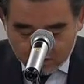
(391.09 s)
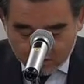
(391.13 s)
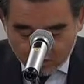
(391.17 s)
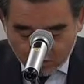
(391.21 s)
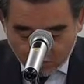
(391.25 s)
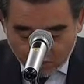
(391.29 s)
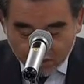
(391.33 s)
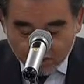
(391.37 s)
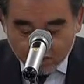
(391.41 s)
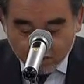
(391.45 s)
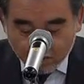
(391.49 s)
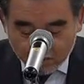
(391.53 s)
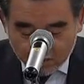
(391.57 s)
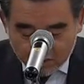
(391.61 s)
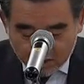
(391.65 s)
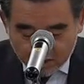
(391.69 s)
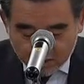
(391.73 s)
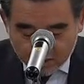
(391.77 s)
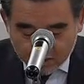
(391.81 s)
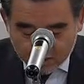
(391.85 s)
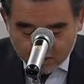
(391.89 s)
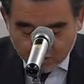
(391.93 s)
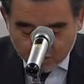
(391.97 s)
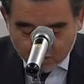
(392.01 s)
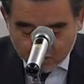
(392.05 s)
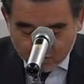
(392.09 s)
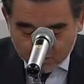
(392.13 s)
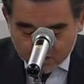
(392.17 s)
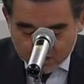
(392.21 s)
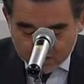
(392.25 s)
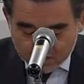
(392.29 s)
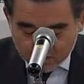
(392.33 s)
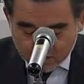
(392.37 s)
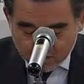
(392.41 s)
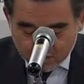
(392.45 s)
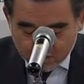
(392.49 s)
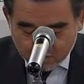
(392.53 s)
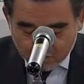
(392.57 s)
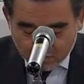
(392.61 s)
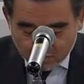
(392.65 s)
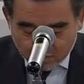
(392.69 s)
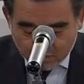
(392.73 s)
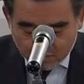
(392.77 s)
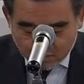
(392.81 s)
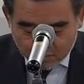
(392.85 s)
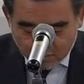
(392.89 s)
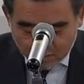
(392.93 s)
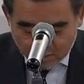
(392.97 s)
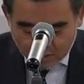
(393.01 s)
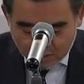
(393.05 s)
取り組んできておりますけれど
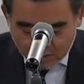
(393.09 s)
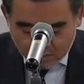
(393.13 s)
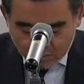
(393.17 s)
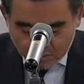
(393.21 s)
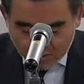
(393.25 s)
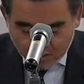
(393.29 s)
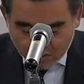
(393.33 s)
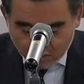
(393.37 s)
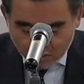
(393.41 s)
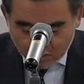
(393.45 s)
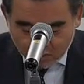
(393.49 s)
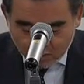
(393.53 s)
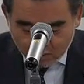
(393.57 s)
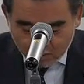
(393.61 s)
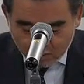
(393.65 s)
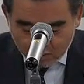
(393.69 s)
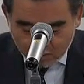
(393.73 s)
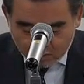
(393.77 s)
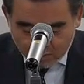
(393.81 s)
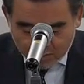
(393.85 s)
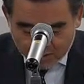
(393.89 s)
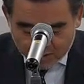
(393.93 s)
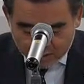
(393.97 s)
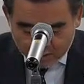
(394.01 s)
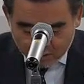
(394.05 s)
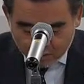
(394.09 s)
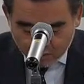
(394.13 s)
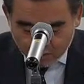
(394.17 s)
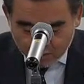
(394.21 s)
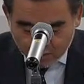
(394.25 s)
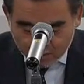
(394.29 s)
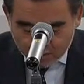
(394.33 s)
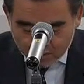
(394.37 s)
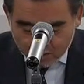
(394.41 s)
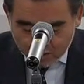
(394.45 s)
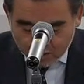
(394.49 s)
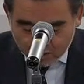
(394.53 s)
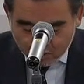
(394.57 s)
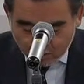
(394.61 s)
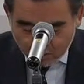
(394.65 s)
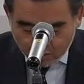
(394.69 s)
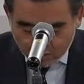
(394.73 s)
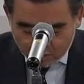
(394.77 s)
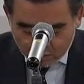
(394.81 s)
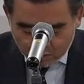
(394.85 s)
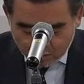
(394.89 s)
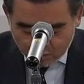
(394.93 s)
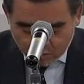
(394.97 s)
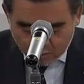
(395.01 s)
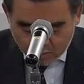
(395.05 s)
も、まあ、これを、ま広げてい
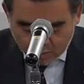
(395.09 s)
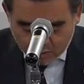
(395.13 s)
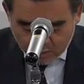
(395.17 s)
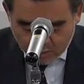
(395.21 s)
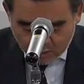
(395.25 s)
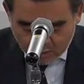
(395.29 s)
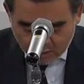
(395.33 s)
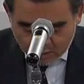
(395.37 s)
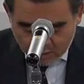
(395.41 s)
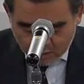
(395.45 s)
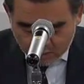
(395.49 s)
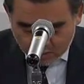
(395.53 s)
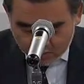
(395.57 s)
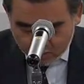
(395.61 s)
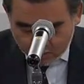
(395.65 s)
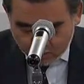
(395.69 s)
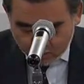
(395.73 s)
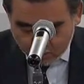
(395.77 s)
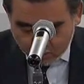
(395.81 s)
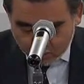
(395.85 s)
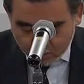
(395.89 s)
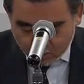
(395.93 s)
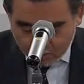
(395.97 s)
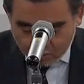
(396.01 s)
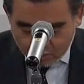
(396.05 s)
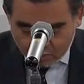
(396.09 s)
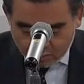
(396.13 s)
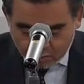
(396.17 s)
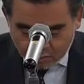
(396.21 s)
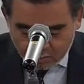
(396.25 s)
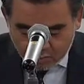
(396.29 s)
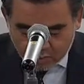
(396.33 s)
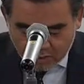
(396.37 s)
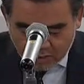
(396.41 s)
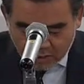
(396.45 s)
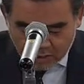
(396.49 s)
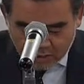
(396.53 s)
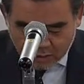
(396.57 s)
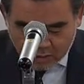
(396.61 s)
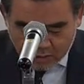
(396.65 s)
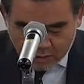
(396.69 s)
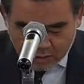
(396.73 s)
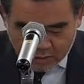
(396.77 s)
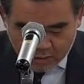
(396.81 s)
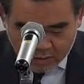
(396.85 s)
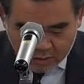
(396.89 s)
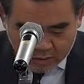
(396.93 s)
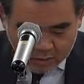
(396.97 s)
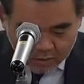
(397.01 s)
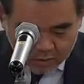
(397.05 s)
こうということ
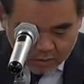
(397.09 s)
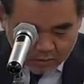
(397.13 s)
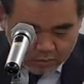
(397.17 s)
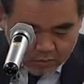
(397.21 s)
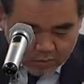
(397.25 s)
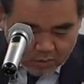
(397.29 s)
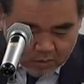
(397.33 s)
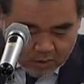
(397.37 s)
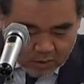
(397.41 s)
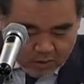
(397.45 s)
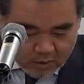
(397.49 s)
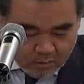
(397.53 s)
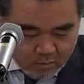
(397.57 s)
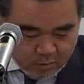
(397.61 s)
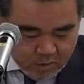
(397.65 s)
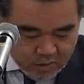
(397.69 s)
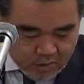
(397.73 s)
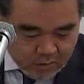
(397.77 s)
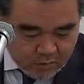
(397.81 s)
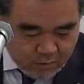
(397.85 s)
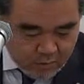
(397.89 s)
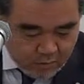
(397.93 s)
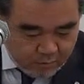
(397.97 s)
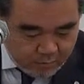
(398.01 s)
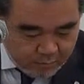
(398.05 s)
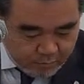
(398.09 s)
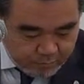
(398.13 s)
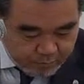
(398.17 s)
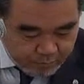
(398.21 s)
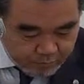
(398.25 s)
で、えございます。